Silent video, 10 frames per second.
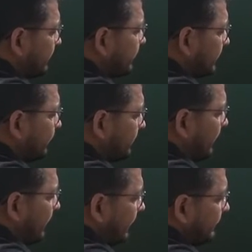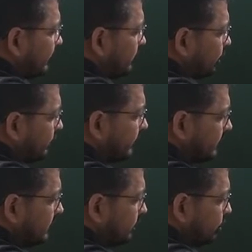की वैल्यू क्या आएगी नॉट
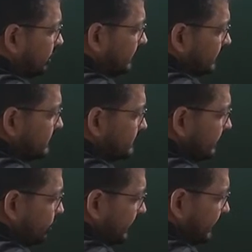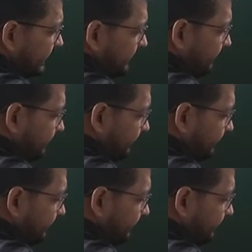इक्वल टू जीरो आएगी